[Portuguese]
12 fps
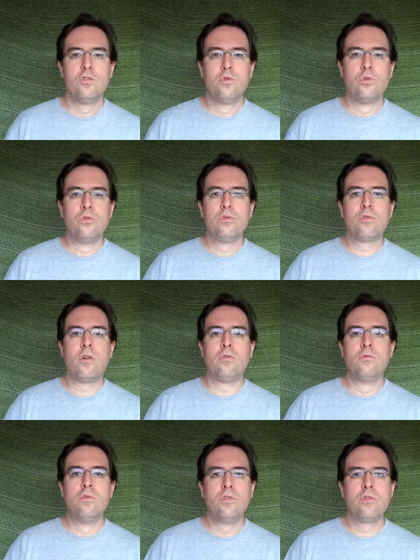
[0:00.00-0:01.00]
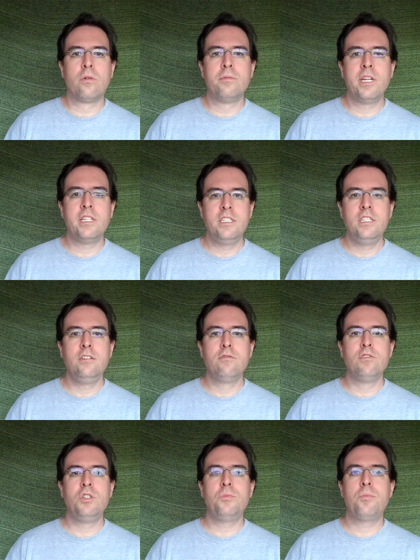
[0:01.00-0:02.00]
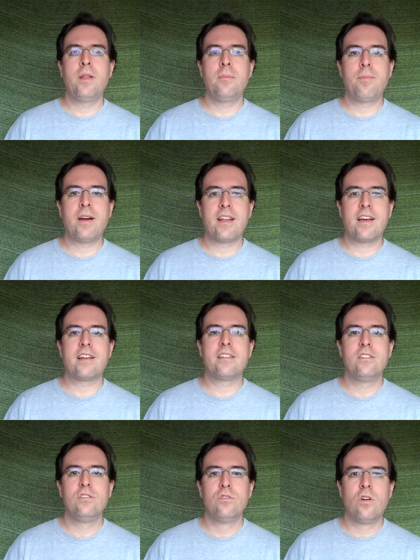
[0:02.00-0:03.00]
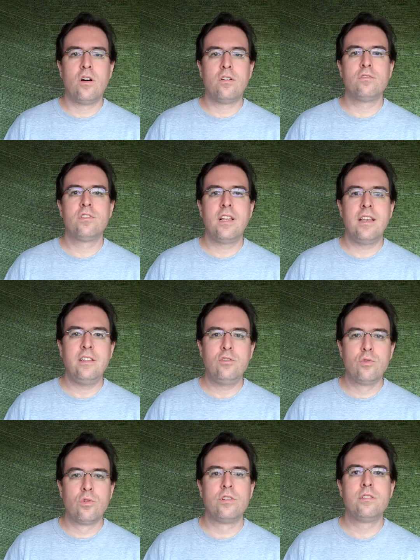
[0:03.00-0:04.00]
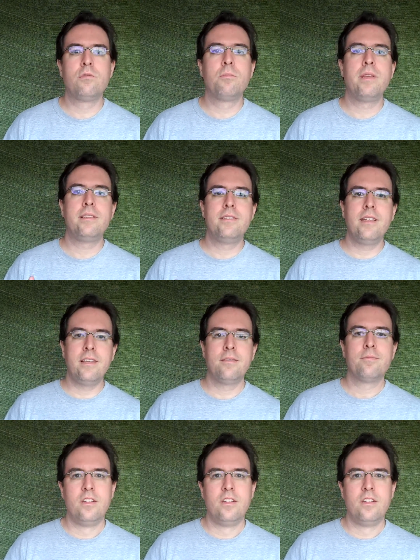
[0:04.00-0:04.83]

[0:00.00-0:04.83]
tudo com o único objetivo de preparar novos eleitores do PT